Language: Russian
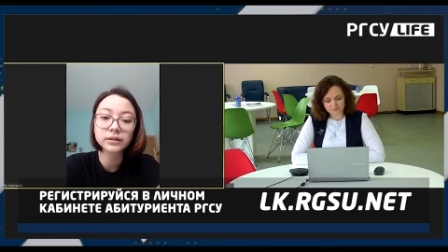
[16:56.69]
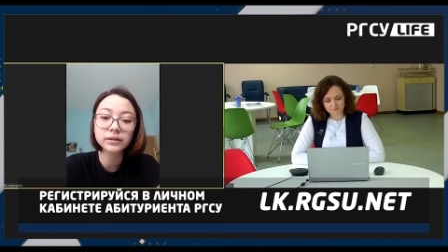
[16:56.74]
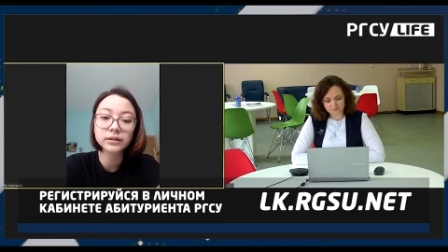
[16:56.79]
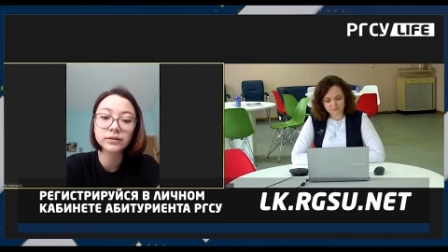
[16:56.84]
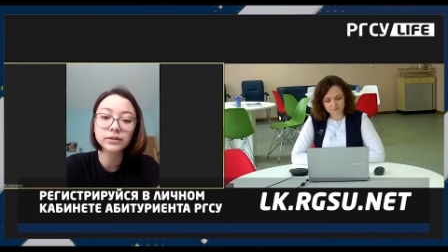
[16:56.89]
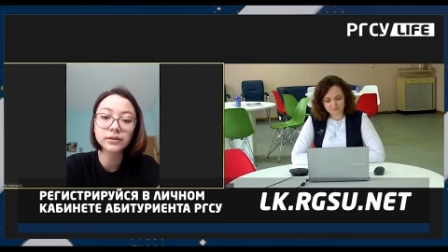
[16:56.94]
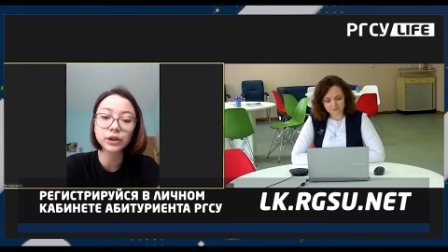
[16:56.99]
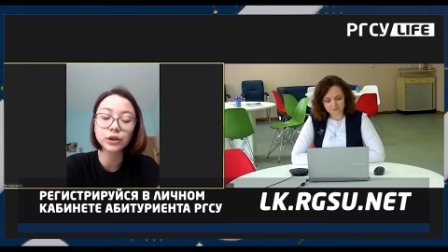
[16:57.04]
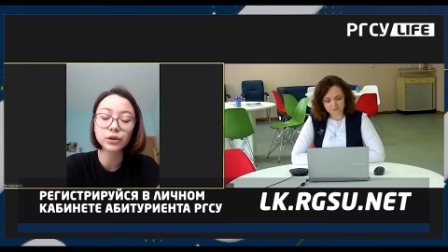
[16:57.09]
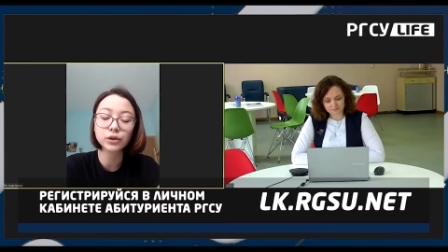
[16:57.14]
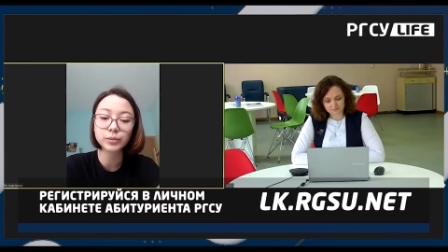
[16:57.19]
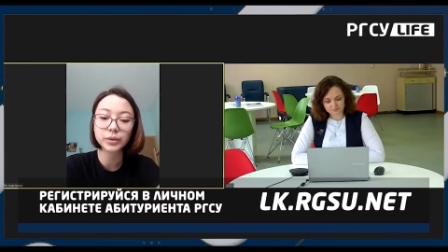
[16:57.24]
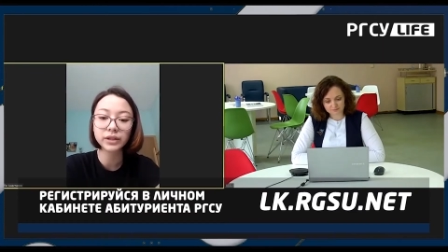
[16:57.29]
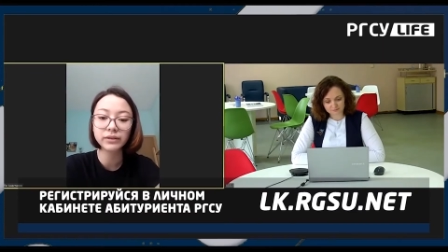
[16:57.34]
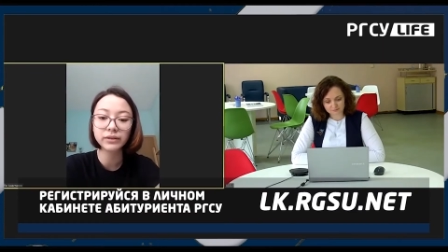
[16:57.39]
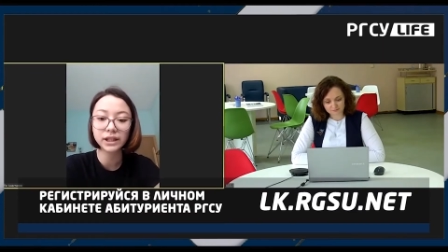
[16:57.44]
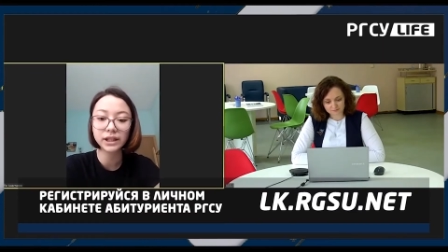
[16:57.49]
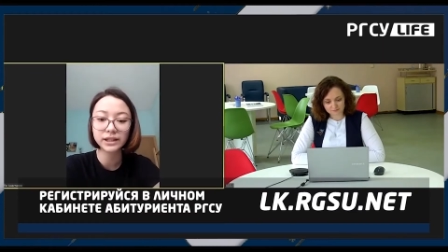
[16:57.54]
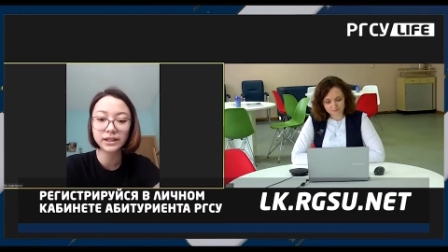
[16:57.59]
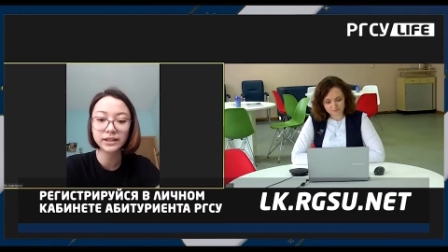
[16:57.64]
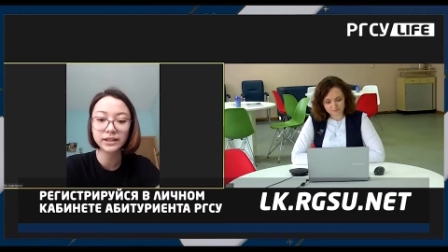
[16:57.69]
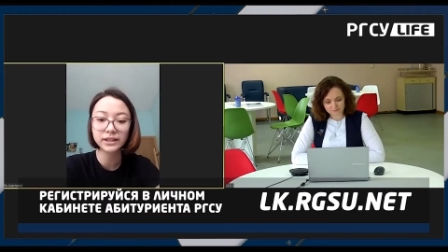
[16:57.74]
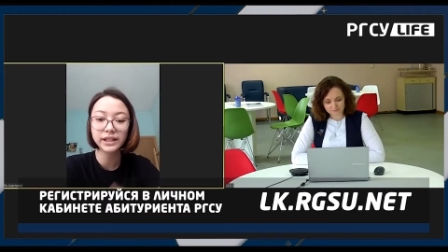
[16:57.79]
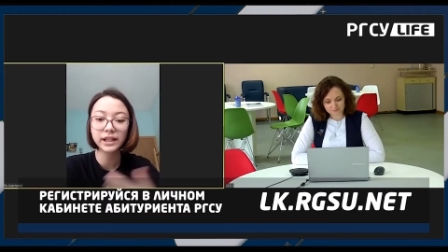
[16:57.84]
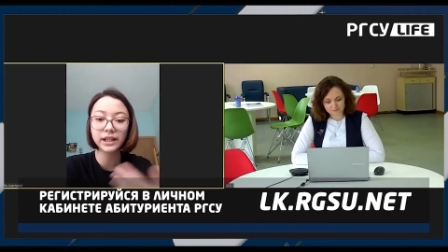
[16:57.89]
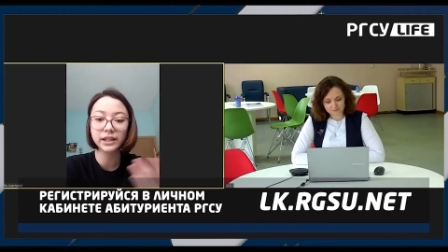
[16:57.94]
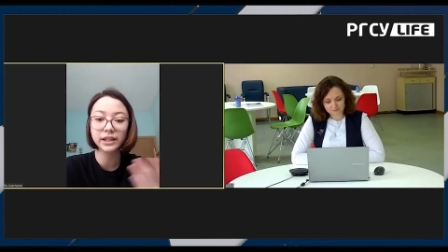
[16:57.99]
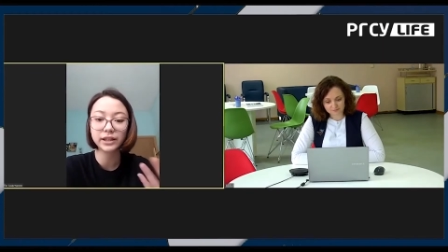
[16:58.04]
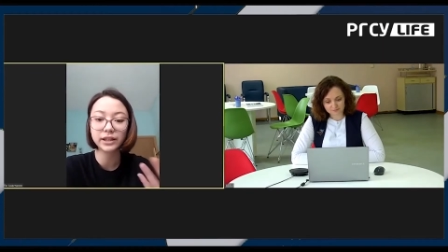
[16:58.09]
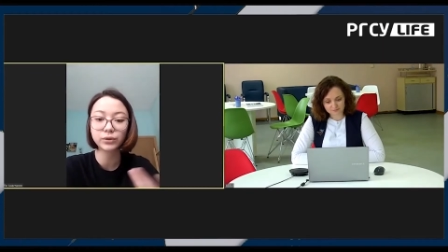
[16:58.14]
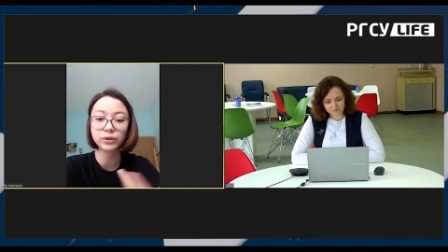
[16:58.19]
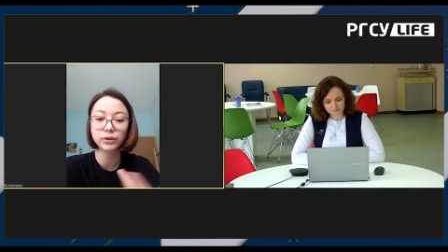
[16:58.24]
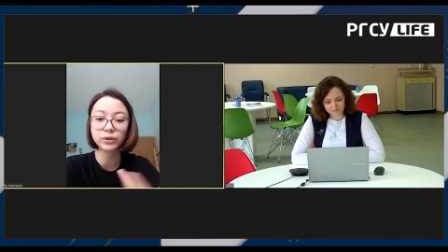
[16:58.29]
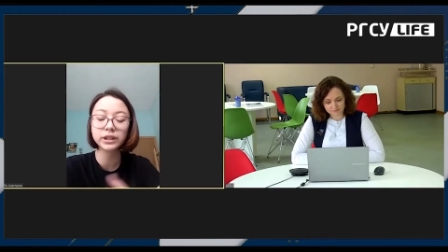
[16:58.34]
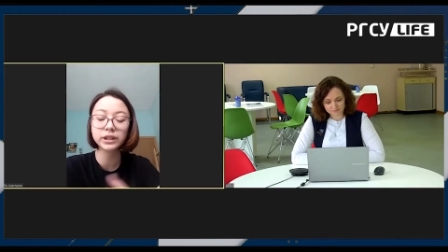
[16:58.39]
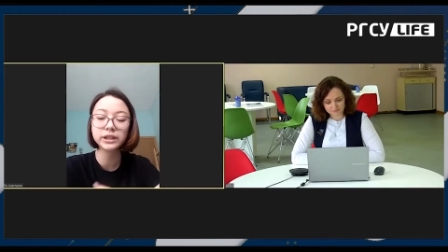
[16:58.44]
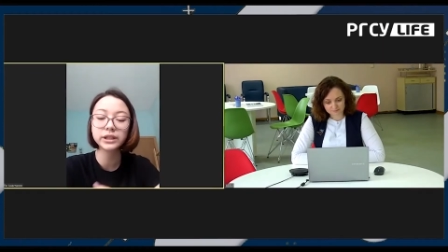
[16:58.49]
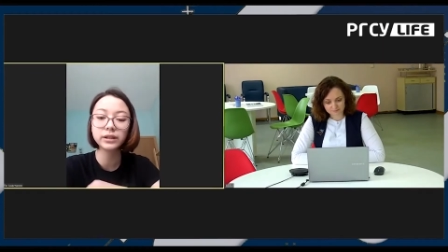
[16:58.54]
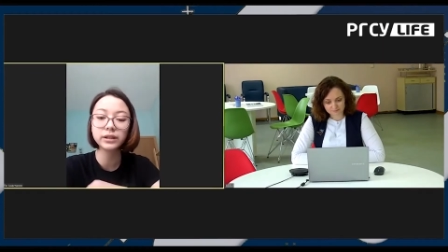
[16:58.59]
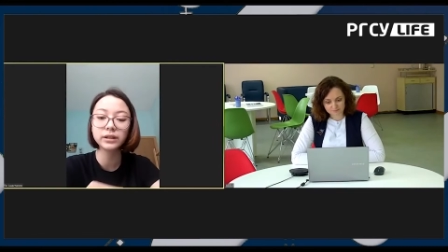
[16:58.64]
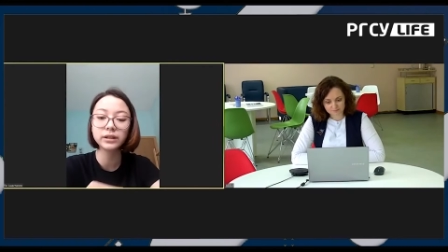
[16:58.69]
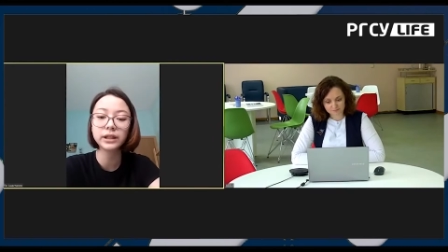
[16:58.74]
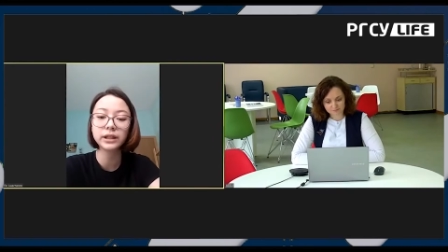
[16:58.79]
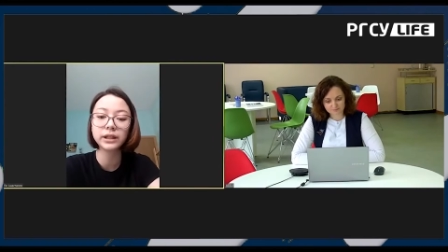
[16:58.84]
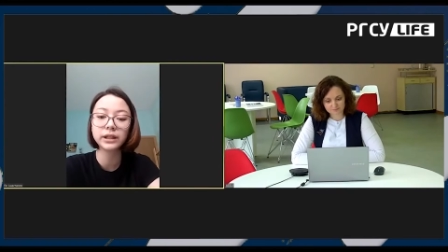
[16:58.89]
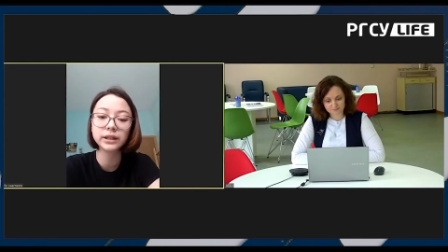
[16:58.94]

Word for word: в котором продавались изделия, которые делали